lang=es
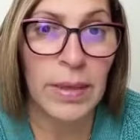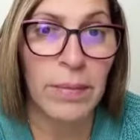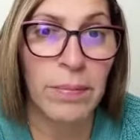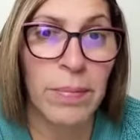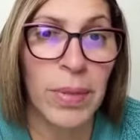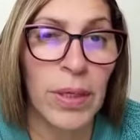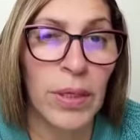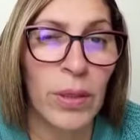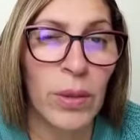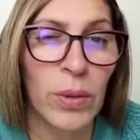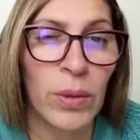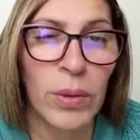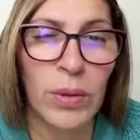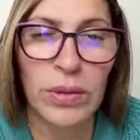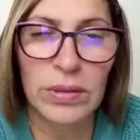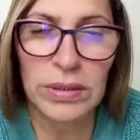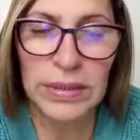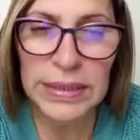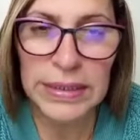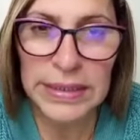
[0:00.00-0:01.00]

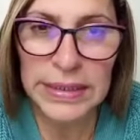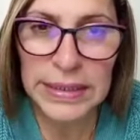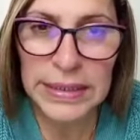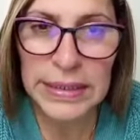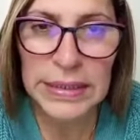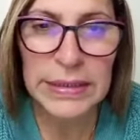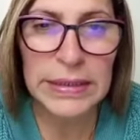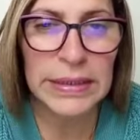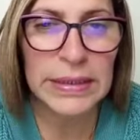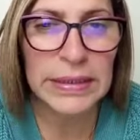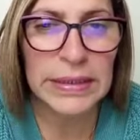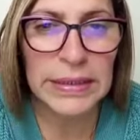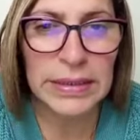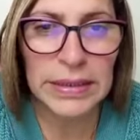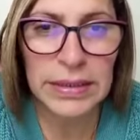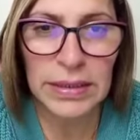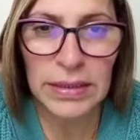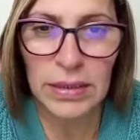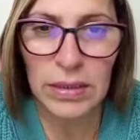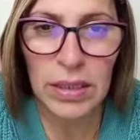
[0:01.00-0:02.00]
Pero
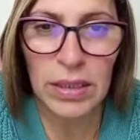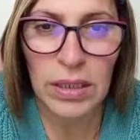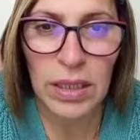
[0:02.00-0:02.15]
eh,